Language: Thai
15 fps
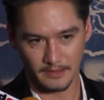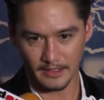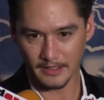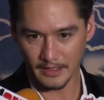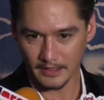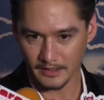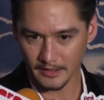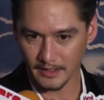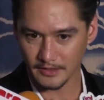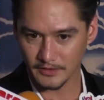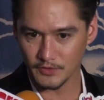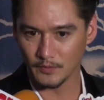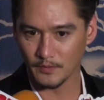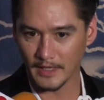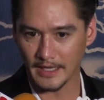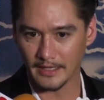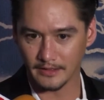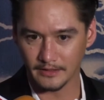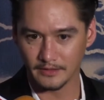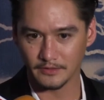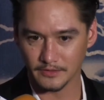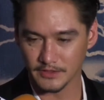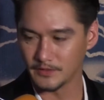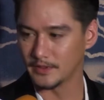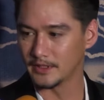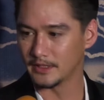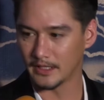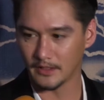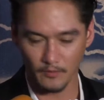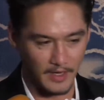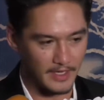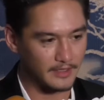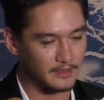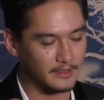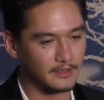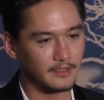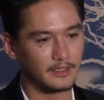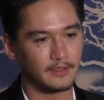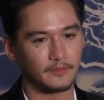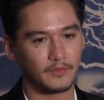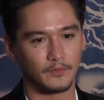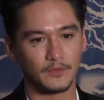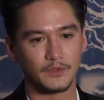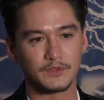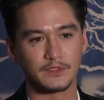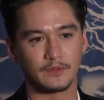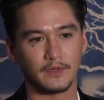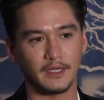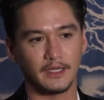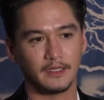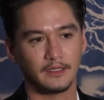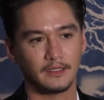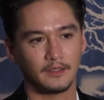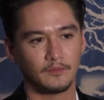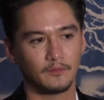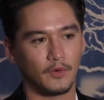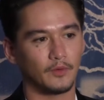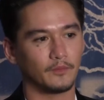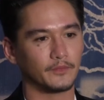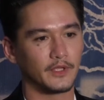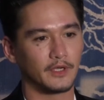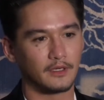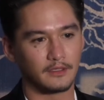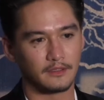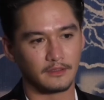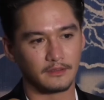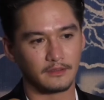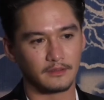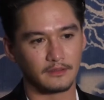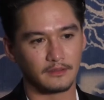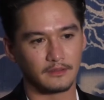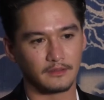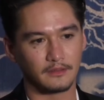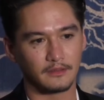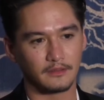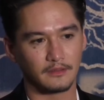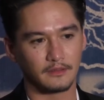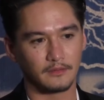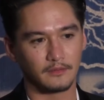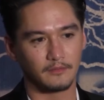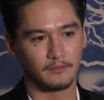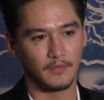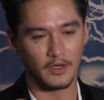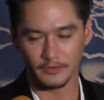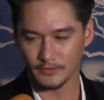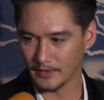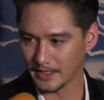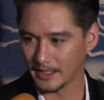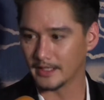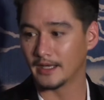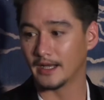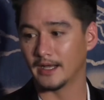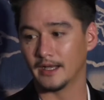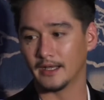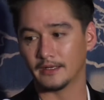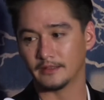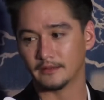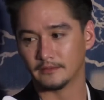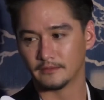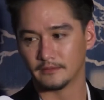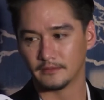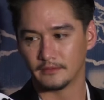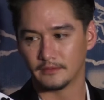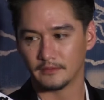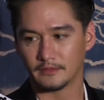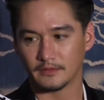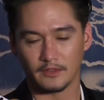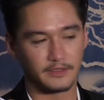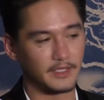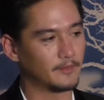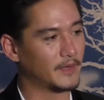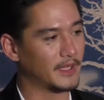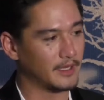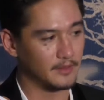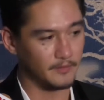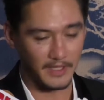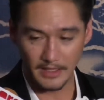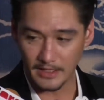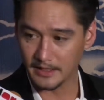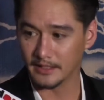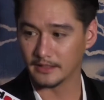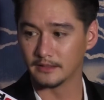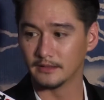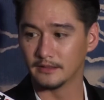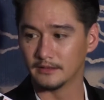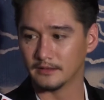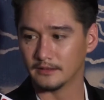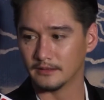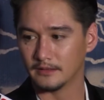ในในในช่วงเวลานี้ของชีวิตในวัยนี้เนี่ยผมรู้สึกว่าผมต้องมองตัวเองให้ขาดต้องทำอะไรให้มันละเอียดขึ้น